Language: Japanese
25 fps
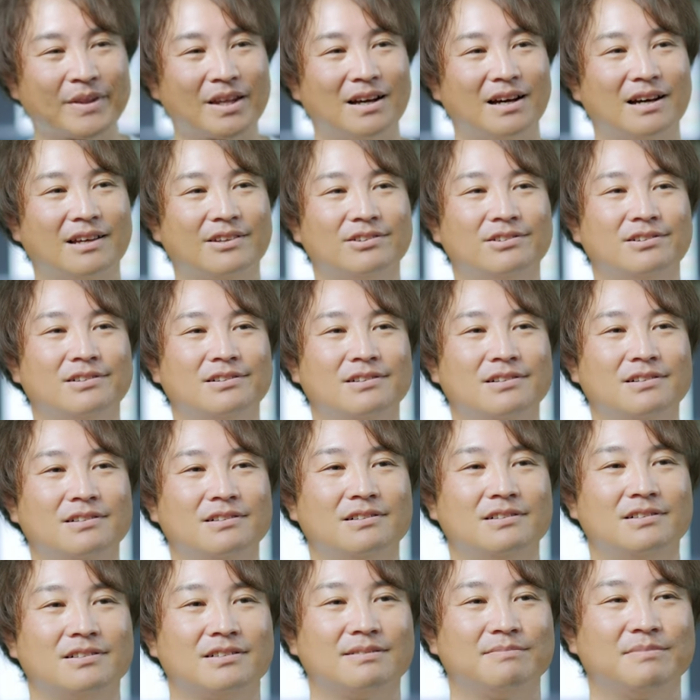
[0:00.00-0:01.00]
あ
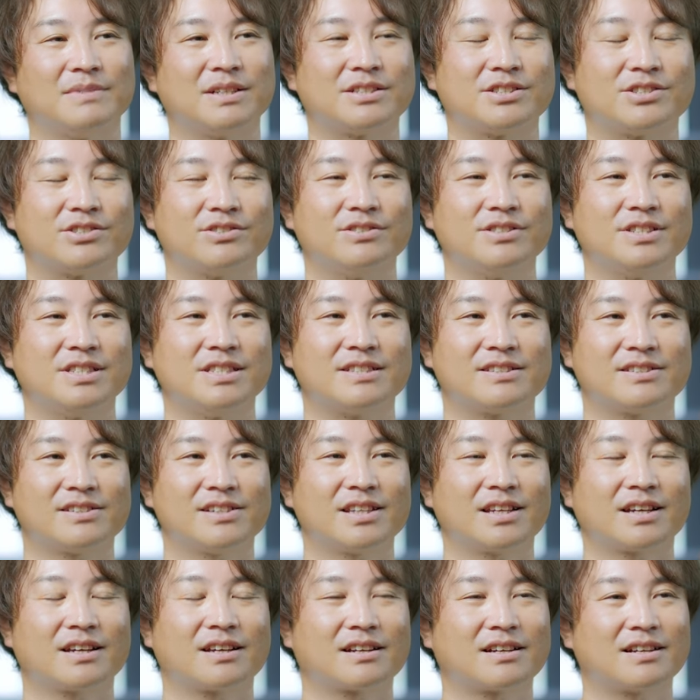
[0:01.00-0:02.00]
のー、まあ、12時過
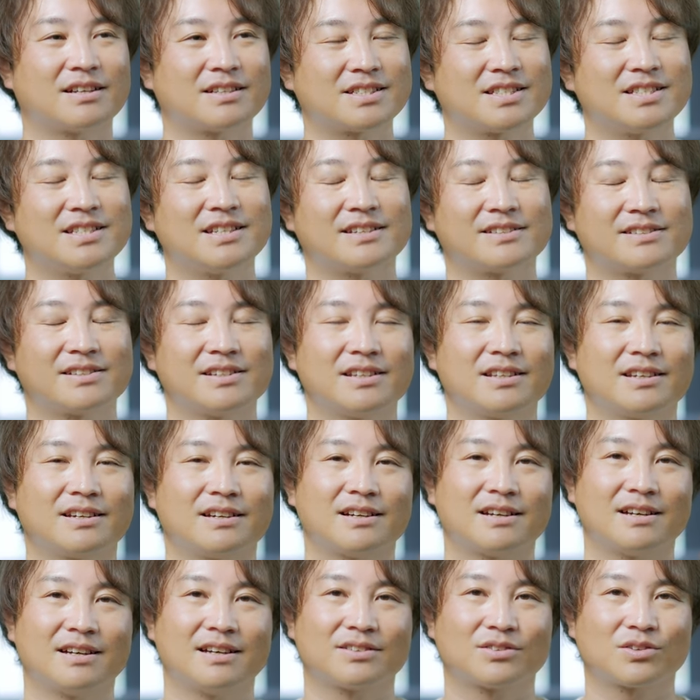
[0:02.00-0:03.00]
ぎてからかな、深夜過ぎて
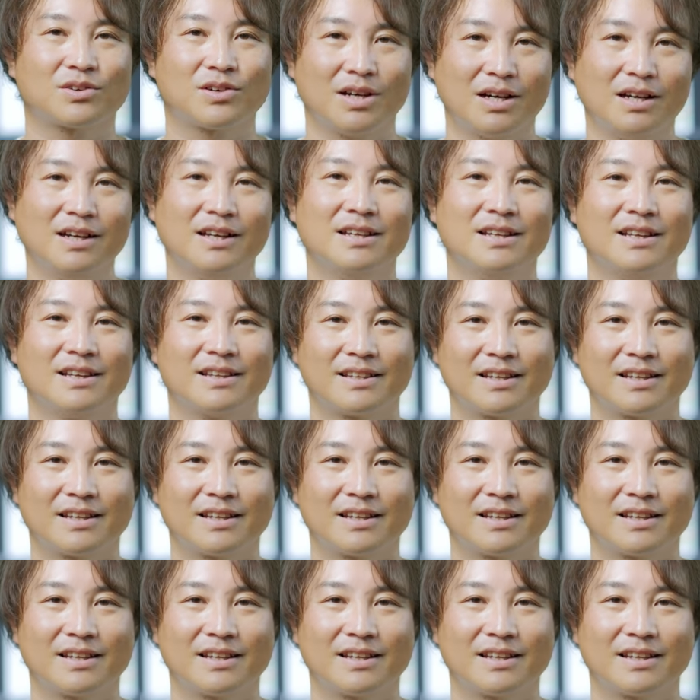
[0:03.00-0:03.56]
からとか、